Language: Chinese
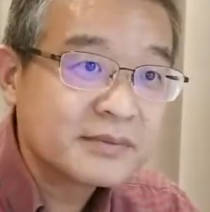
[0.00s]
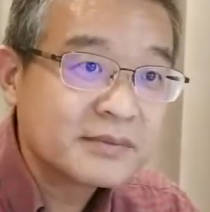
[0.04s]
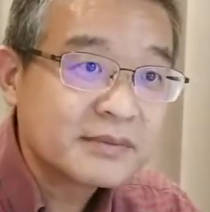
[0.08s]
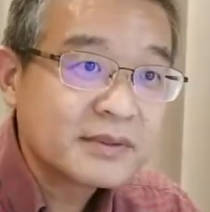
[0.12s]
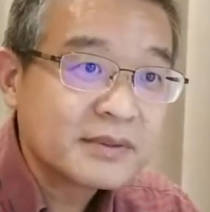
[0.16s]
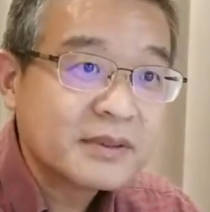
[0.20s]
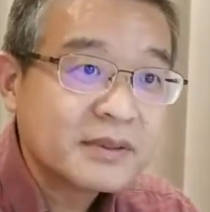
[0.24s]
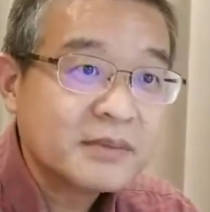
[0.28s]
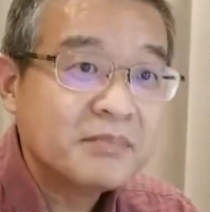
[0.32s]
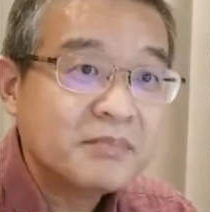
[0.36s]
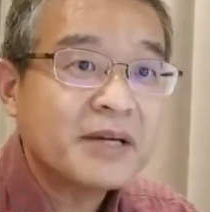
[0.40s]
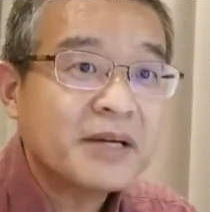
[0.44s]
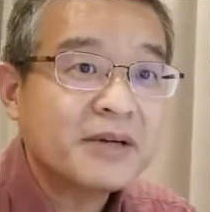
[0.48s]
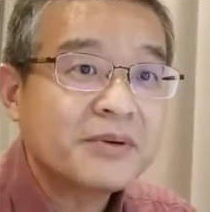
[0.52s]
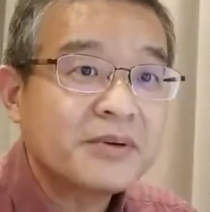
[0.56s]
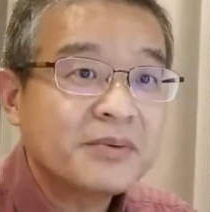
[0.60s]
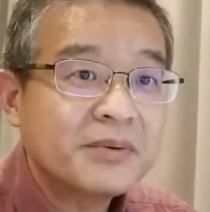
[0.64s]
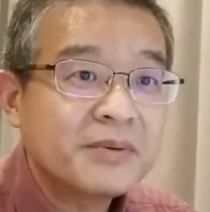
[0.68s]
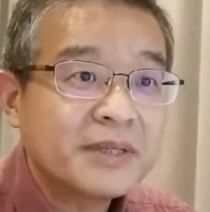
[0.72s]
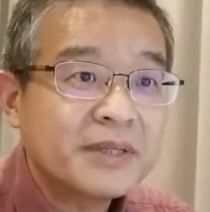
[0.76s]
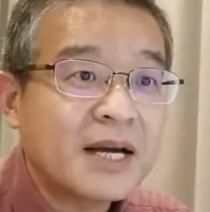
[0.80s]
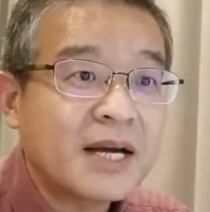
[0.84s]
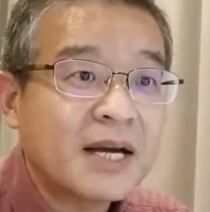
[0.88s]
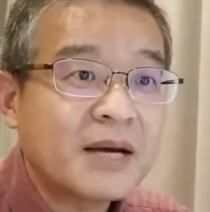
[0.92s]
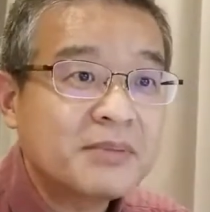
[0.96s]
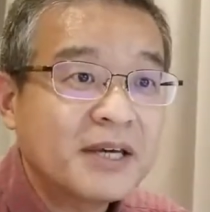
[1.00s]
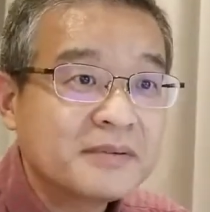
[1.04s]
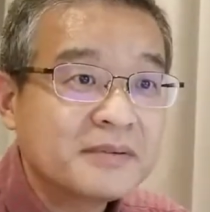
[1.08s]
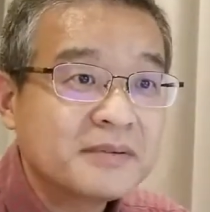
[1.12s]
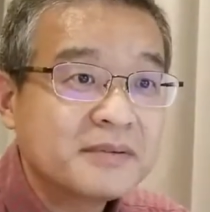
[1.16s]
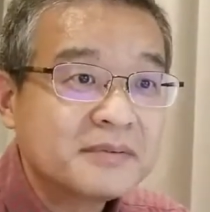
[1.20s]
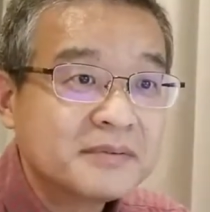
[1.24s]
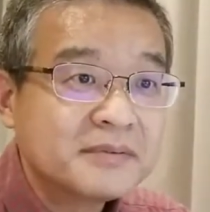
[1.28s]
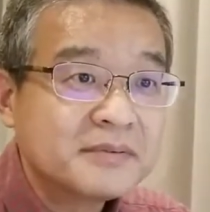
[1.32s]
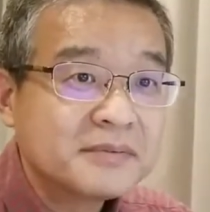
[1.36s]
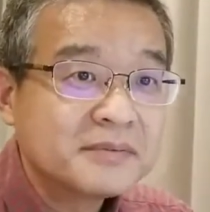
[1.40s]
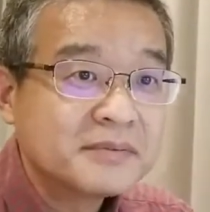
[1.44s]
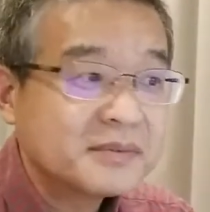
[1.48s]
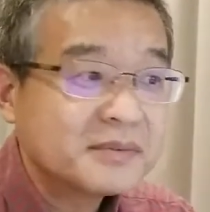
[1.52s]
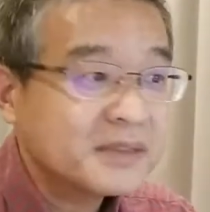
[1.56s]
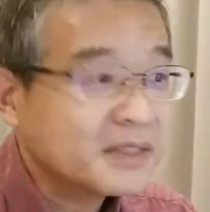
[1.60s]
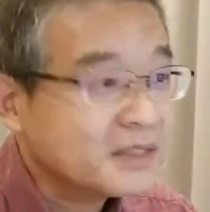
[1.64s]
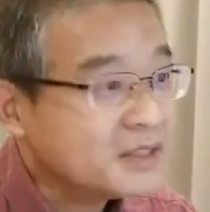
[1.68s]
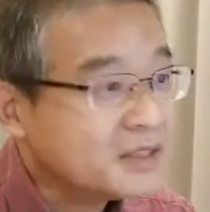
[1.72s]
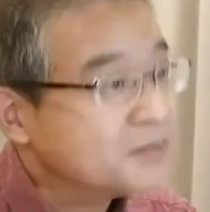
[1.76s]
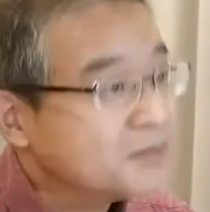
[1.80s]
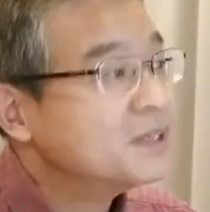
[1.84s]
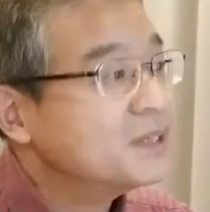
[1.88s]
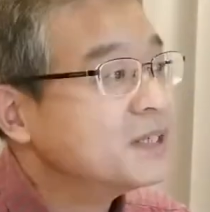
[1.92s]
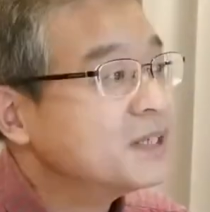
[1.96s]
卖给我们鸦片，那
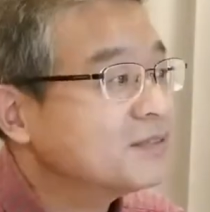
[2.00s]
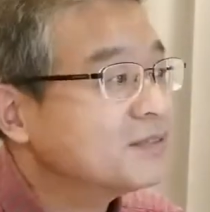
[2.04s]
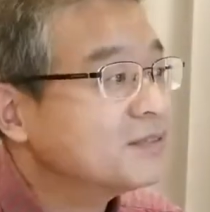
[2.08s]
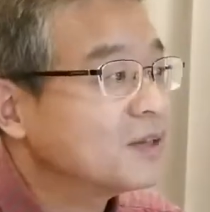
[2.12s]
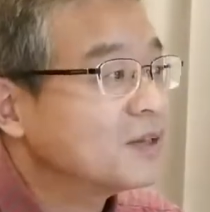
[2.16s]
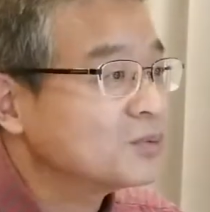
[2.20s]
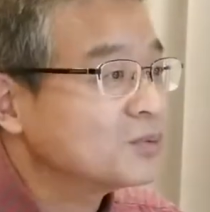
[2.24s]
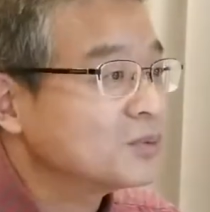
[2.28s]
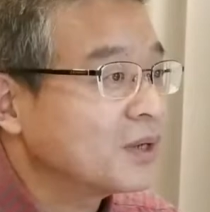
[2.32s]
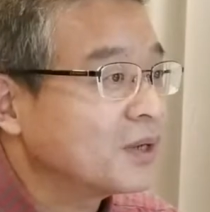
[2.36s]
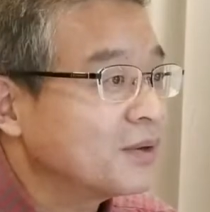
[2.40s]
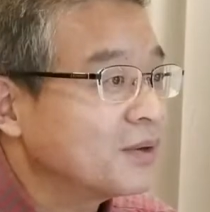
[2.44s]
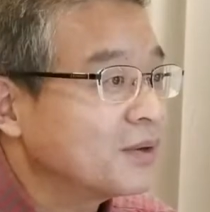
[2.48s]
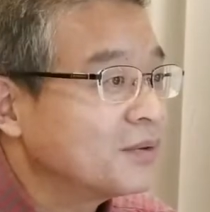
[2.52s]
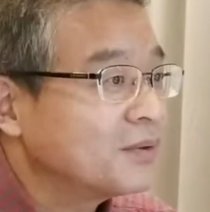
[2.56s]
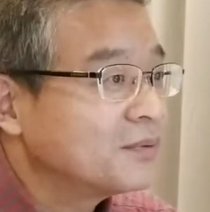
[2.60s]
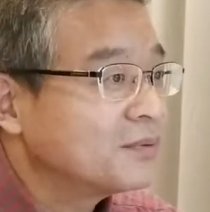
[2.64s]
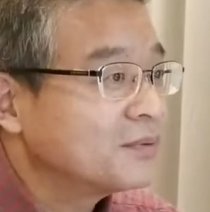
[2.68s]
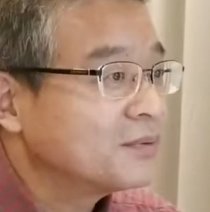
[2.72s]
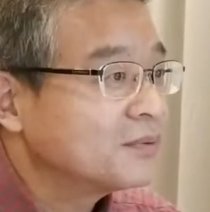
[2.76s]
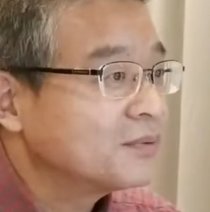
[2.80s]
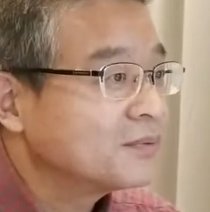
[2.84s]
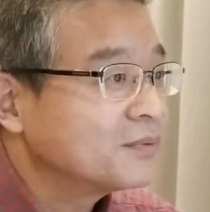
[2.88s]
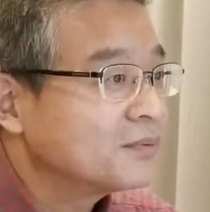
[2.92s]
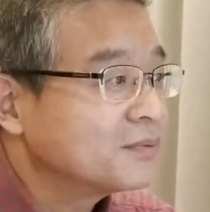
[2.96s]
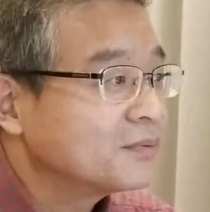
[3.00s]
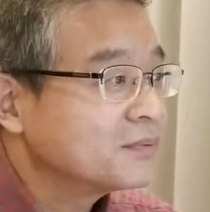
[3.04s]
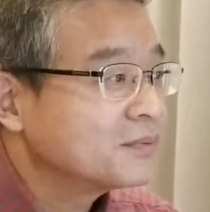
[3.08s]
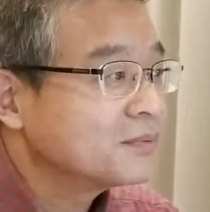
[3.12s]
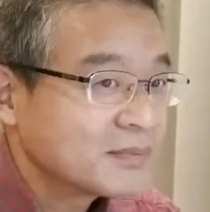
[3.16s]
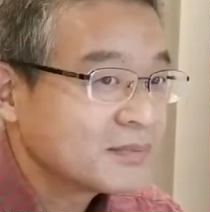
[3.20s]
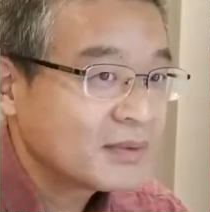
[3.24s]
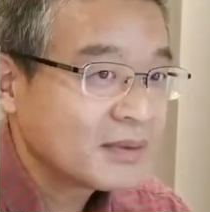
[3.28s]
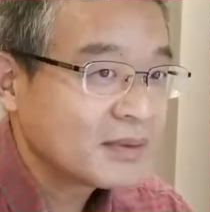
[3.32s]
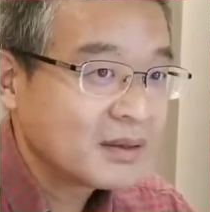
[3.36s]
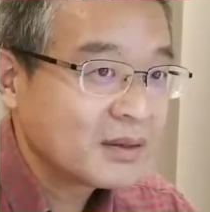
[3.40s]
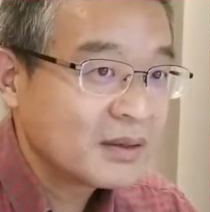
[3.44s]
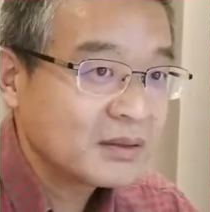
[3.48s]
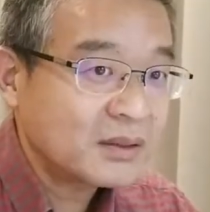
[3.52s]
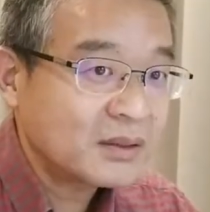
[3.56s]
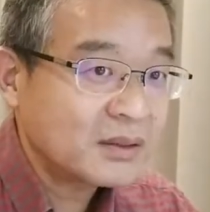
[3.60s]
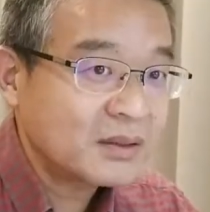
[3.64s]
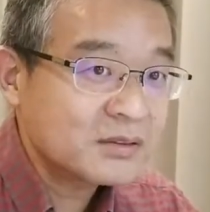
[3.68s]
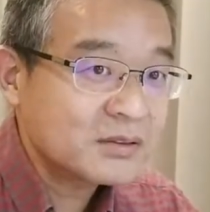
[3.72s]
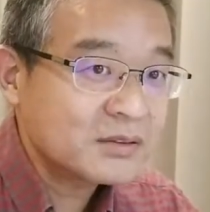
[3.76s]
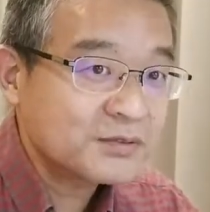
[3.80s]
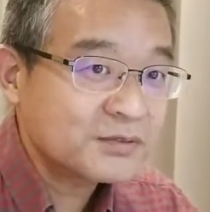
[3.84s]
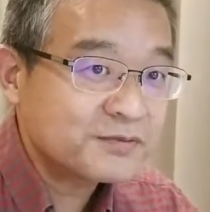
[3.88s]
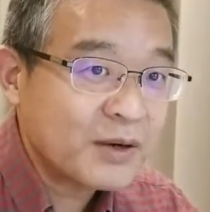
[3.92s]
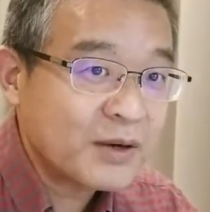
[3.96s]
你们也贩毒了。”当
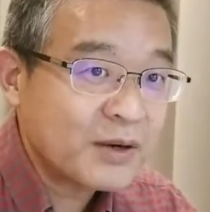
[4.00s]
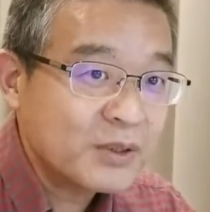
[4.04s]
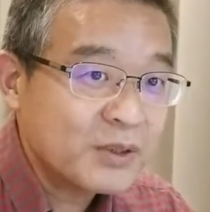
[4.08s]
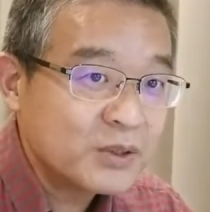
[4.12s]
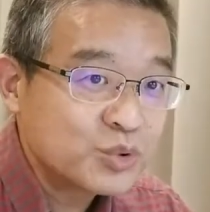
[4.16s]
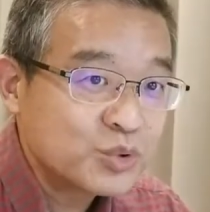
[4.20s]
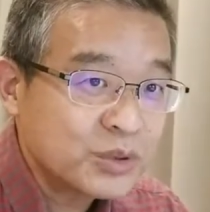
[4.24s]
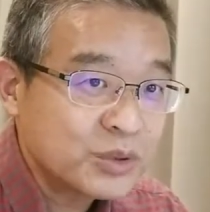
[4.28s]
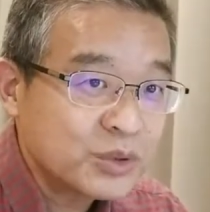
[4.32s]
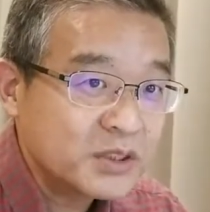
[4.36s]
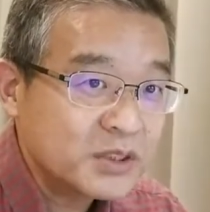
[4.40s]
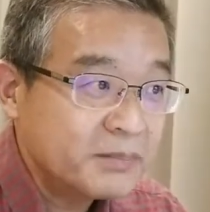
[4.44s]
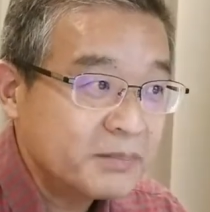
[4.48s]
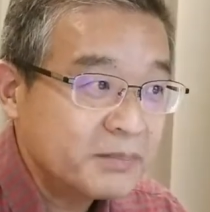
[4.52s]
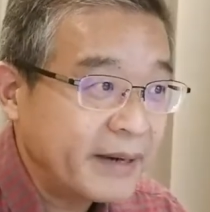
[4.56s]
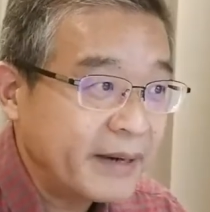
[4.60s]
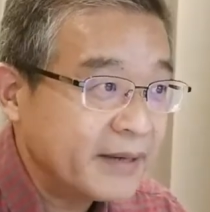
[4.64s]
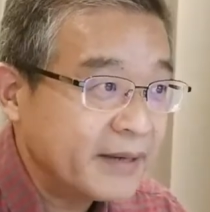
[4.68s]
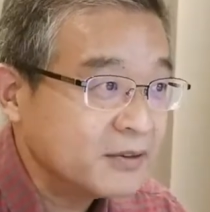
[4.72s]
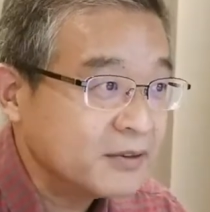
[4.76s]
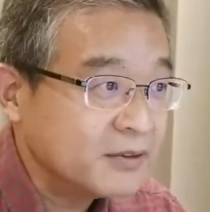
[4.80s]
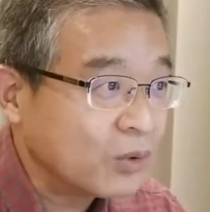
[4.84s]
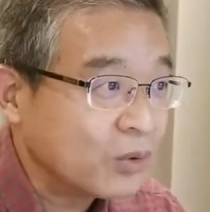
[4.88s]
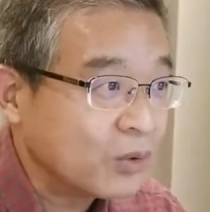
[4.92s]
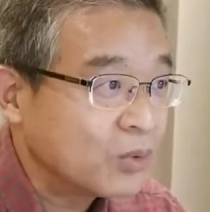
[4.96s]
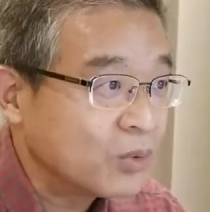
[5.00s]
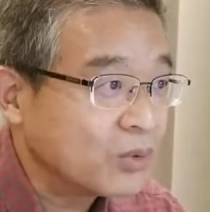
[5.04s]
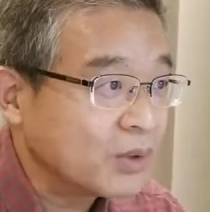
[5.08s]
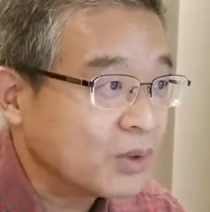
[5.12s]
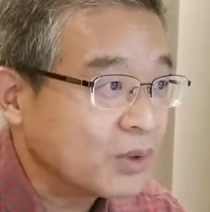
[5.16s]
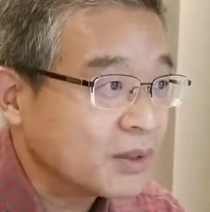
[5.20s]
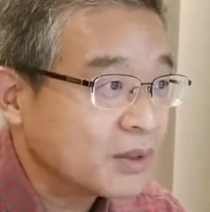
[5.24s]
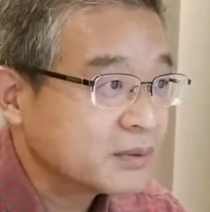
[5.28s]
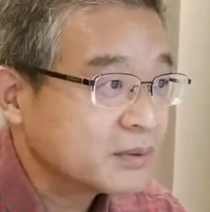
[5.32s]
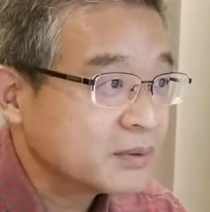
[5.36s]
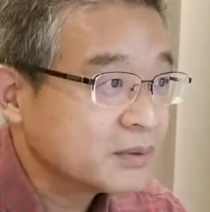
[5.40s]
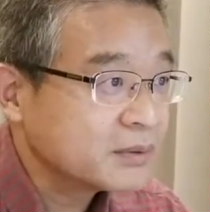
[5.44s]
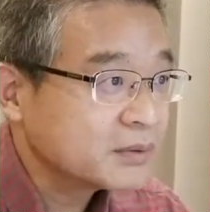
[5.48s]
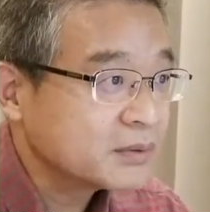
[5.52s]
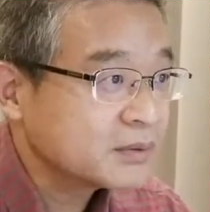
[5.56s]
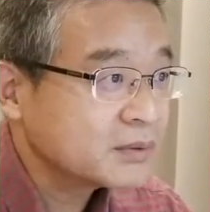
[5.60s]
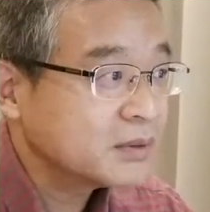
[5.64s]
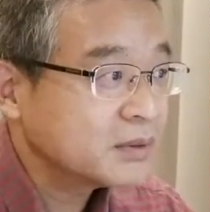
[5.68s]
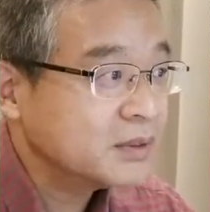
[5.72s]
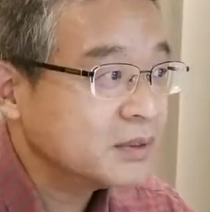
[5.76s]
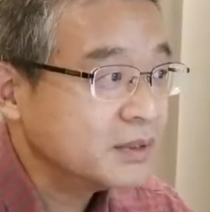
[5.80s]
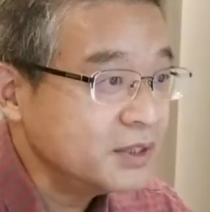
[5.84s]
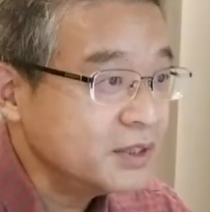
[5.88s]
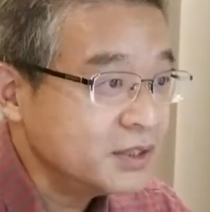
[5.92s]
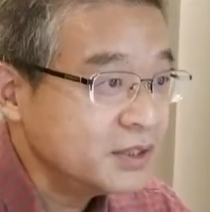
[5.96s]
时法官桌子一拍，恼火，
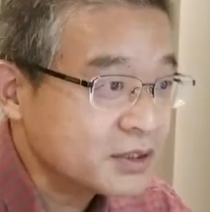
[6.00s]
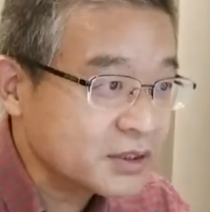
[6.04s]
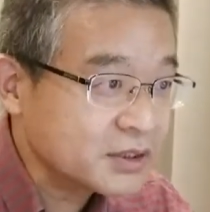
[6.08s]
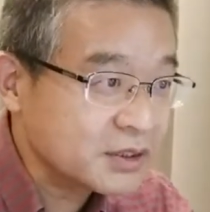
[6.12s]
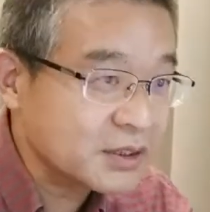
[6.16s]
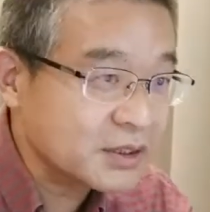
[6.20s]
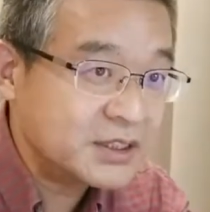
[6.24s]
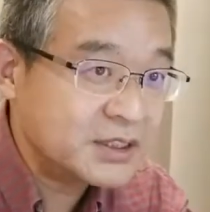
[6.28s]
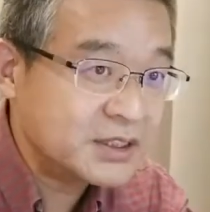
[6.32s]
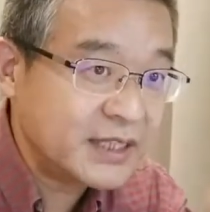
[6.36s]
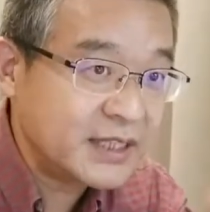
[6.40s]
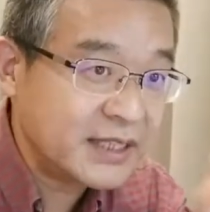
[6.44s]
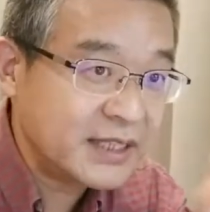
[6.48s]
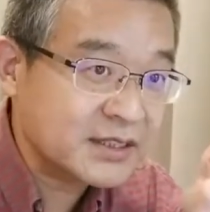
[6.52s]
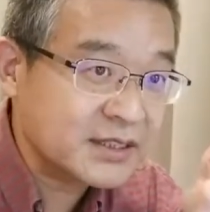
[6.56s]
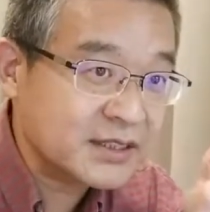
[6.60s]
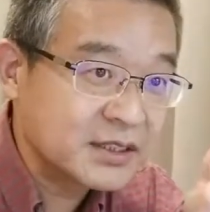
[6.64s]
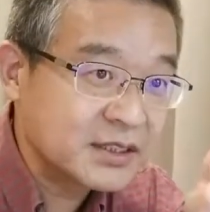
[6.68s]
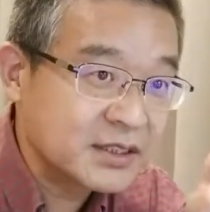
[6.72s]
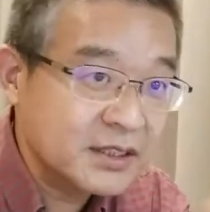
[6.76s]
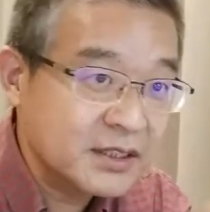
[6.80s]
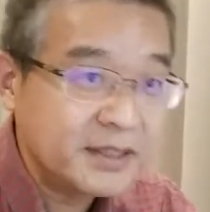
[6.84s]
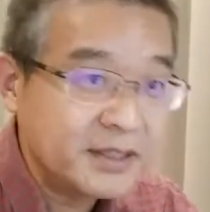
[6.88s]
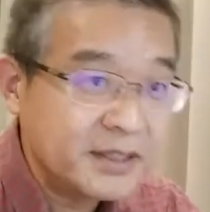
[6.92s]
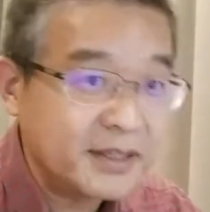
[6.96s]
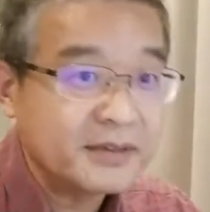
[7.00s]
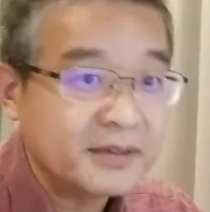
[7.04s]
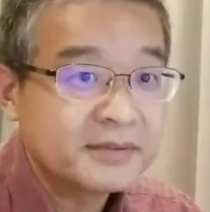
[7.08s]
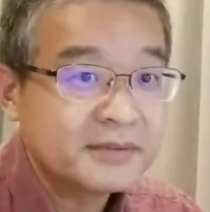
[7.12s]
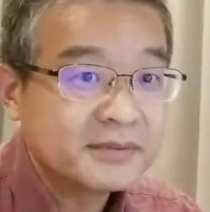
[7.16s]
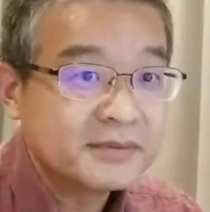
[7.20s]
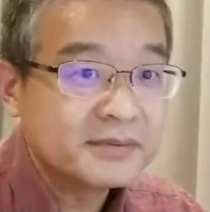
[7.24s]
历史和现实割裂，